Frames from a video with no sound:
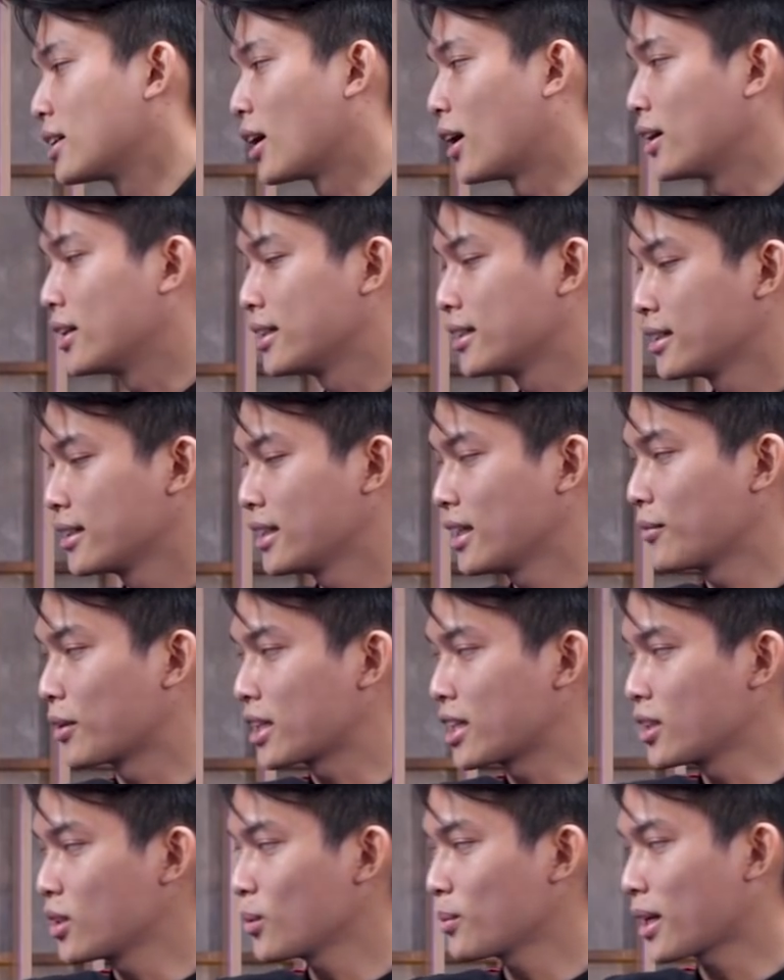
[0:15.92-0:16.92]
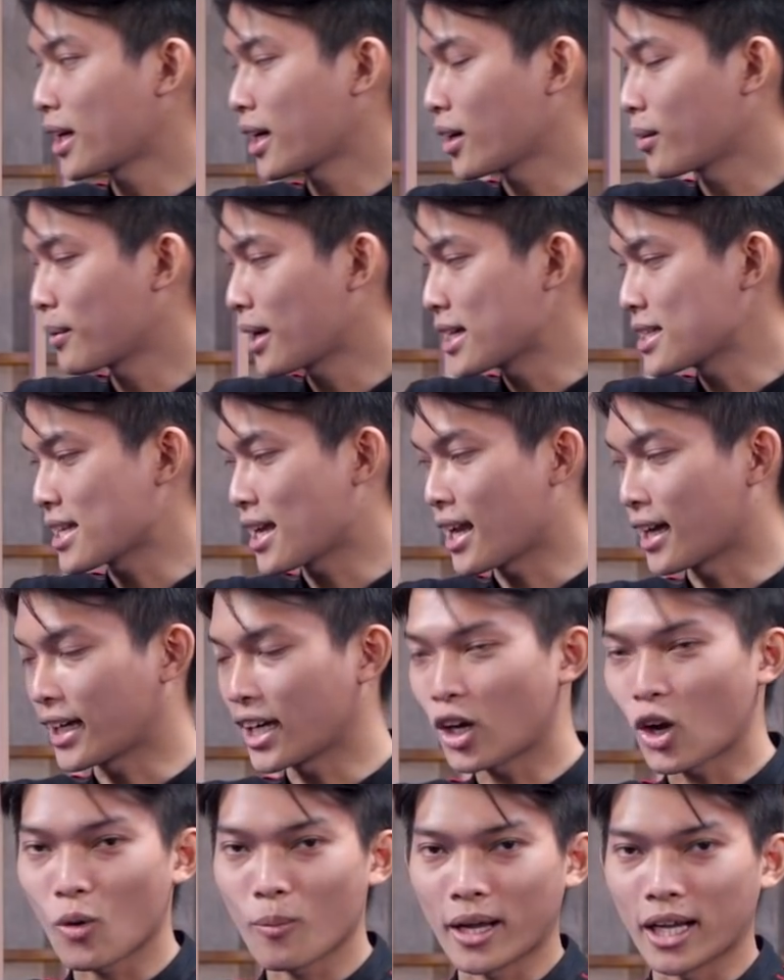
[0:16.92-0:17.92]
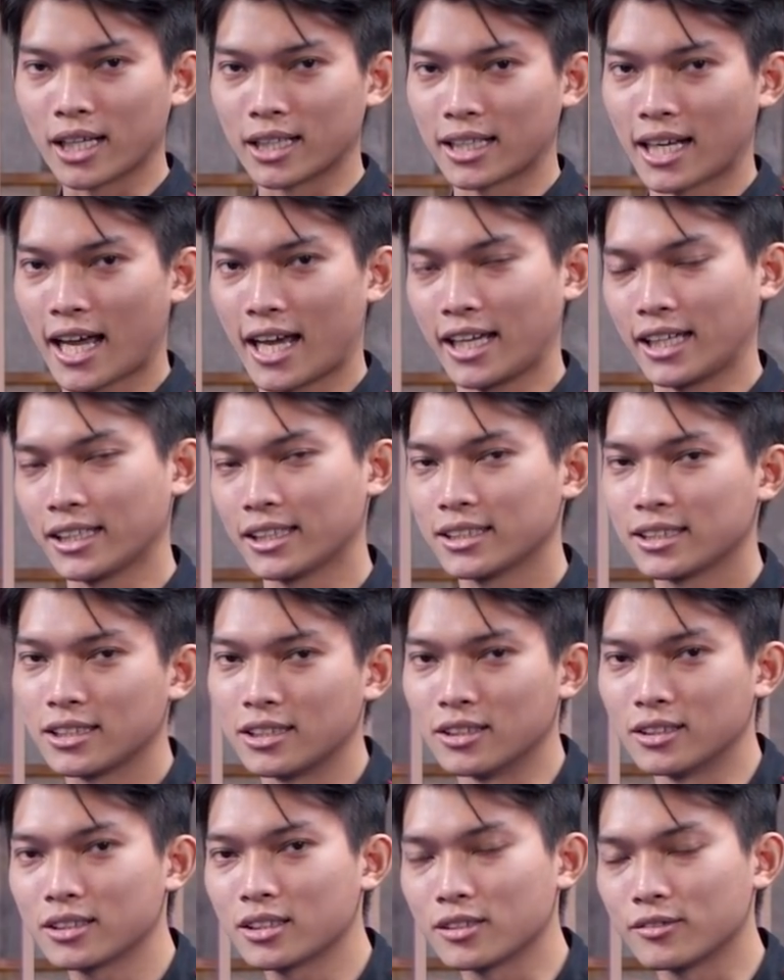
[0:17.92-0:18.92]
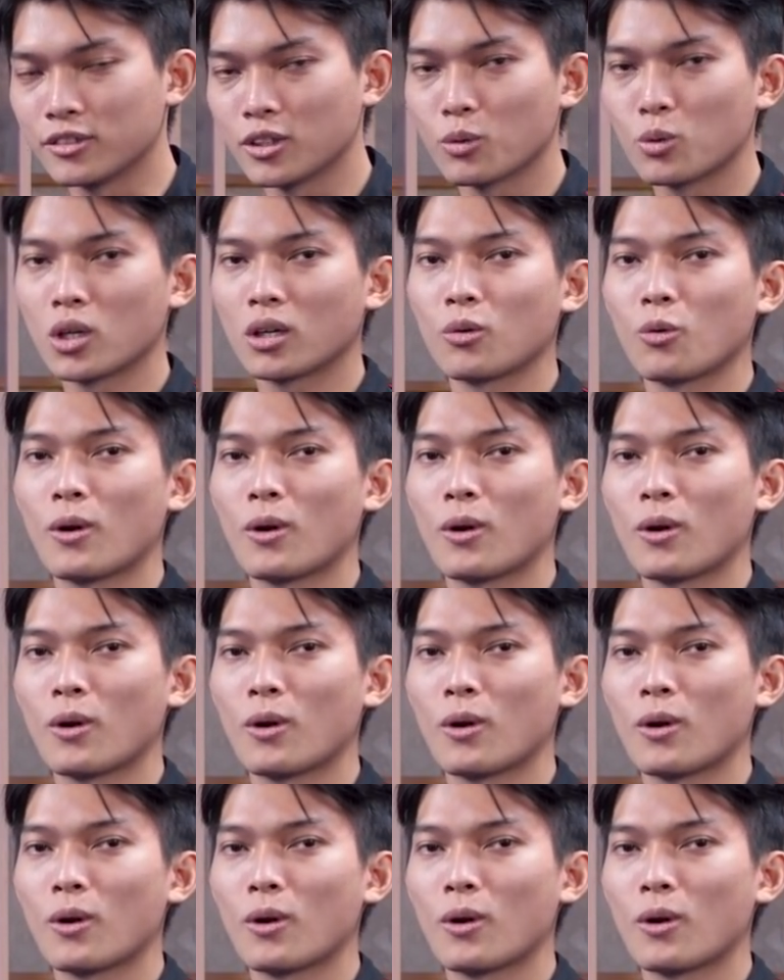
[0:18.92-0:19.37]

Rồi nhân vật chính chúng ta ngày hôm nay sẽ là cái con màn hình này Gửi từ vương quốc